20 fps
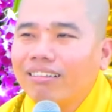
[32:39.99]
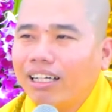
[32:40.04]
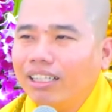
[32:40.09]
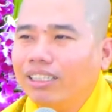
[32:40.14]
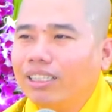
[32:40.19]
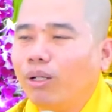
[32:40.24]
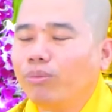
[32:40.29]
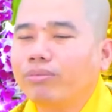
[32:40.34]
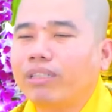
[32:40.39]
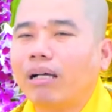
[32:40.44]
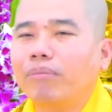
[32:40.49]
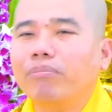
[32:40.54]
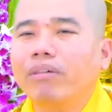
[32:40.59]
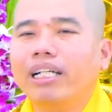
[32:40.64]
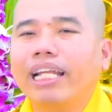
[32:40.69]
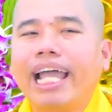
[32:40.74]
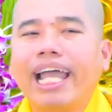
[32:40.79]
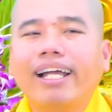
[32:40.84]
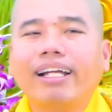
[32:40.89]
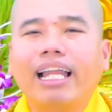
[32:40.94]
Tại vì trong tâm
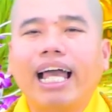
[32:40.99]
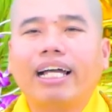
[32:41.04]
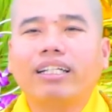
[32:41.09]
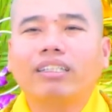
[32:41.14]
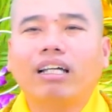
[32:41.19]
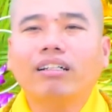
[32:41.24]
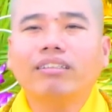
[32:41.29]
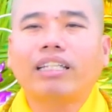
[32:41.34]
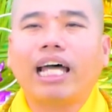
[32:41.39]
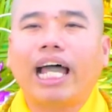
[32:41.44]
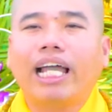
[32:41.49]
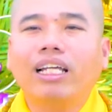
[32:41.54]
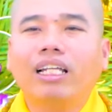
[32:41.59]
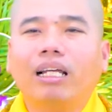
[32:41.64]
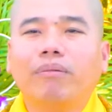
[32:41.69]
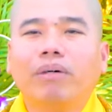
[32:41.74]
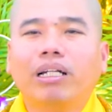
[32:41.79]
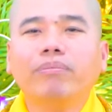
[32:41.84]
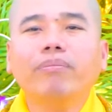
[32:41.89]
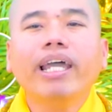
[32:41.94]
mình an lạc tự
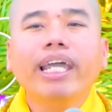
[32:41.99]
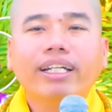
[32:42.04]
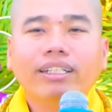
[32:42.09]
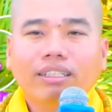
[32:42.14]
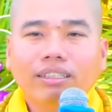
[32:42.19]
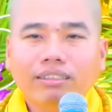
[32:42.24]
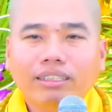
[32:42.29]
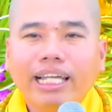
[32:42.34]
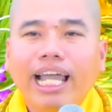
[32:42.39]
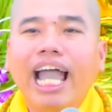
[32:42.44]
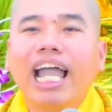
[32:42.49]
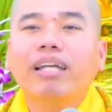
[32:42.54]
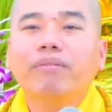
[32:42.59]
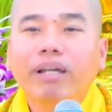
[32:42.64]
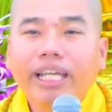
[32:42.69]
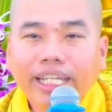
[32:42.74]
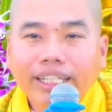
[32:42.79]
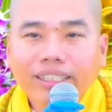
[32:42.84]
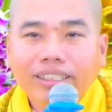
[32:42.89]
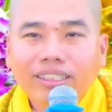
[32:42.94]
tại là mình biết, chứ
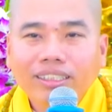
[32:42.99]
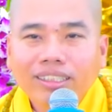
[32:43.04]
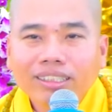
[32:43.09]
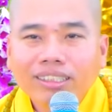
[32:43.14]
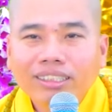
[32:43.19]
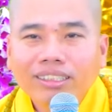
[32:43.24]
ai biết.